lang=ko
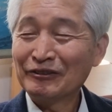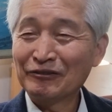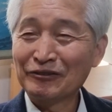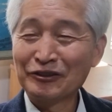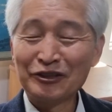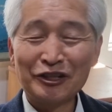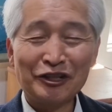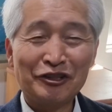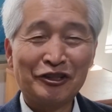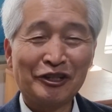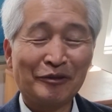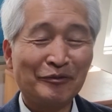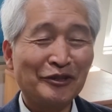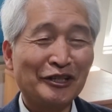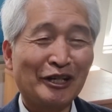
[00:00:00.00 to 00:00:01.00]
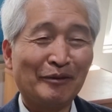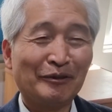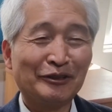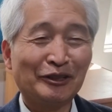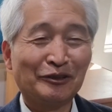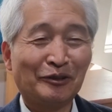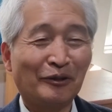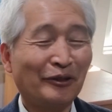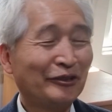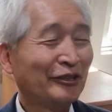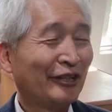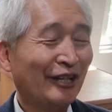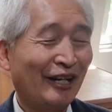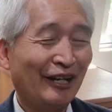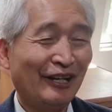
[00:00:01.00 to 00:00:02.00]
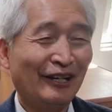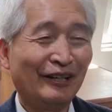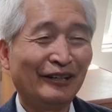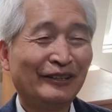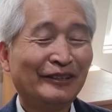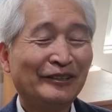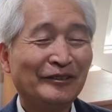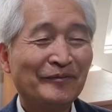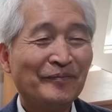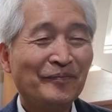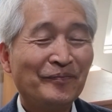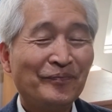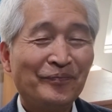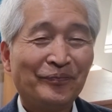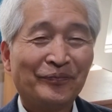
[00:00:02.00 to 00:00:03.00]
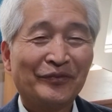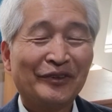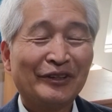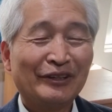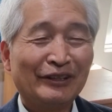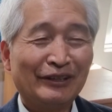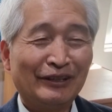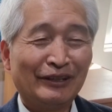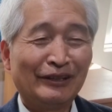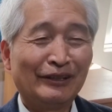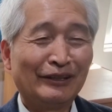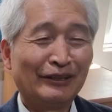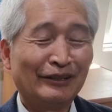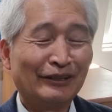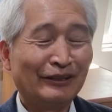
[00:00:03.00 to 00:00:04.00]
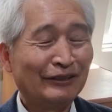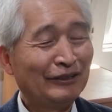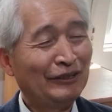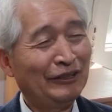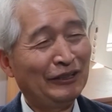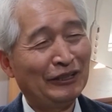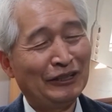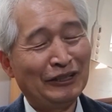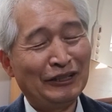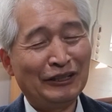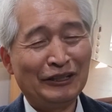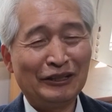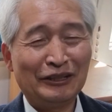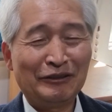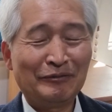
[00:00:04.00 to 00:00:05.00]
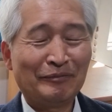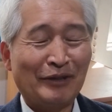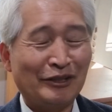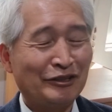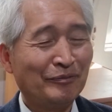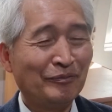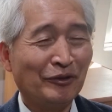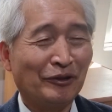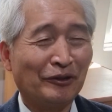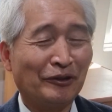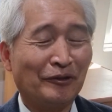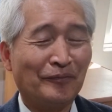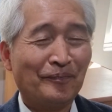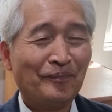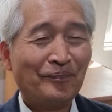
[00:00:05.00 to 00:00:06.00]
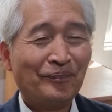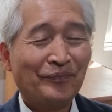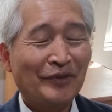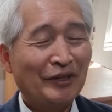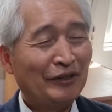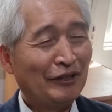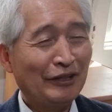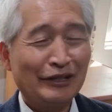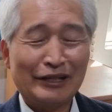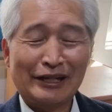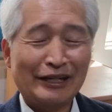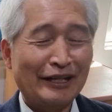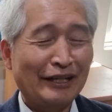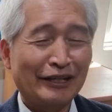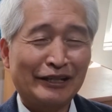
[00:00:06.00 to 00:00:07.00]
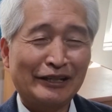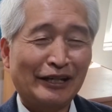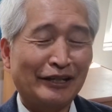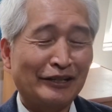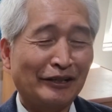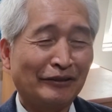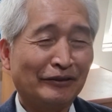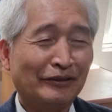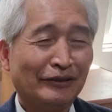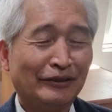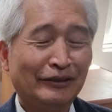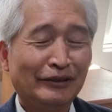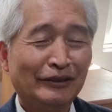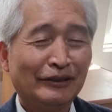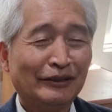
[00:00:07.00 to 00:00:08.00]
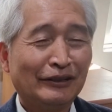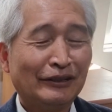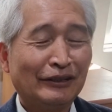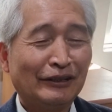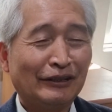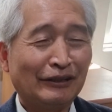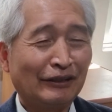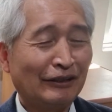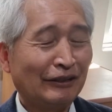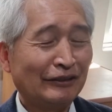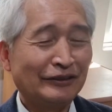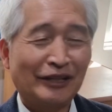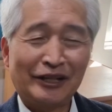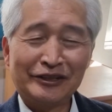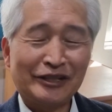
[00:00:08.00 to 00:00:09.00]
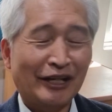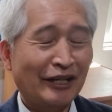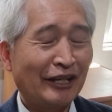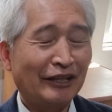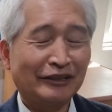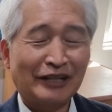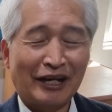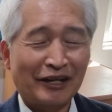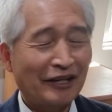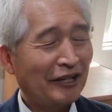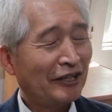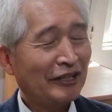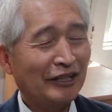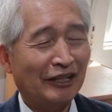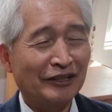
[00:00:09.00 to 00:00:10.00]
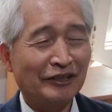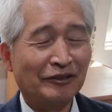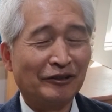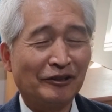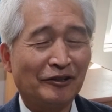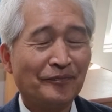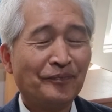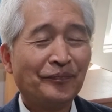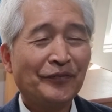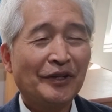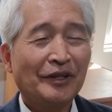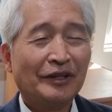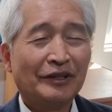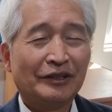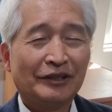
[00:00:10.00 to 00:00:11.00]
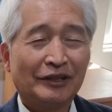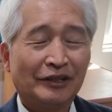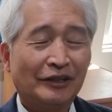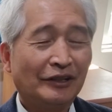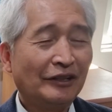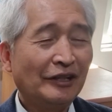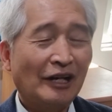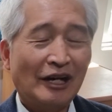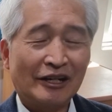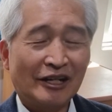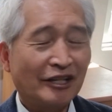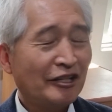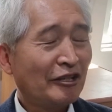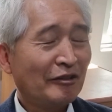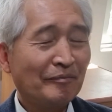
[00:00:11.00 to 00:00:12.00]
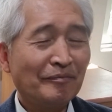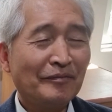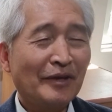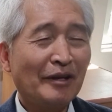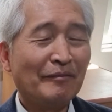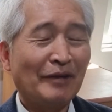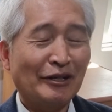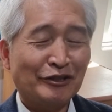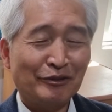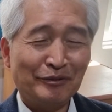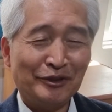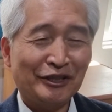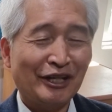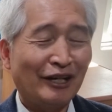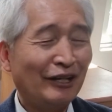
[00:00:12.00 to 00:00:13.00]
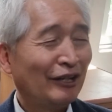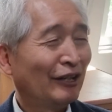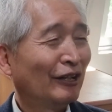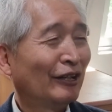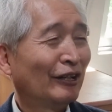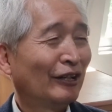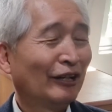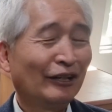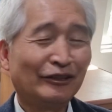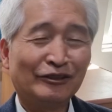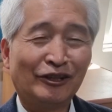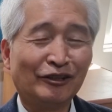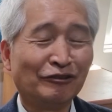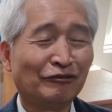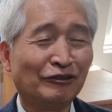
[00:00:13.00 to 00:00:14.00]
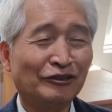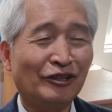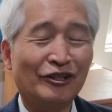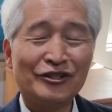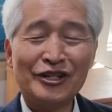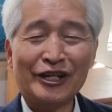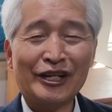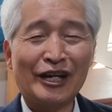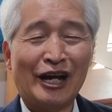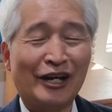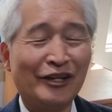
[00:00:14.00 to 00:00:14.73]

누군지 죄 없는 자가 먼저 돌로 쳐라! 아, 이 말씀도 인간의 얘기가 아니에요. 어, 세상에 땅의 얘기가 아니고 어, 하나님의 말씀이시다. 아, 천국 천상의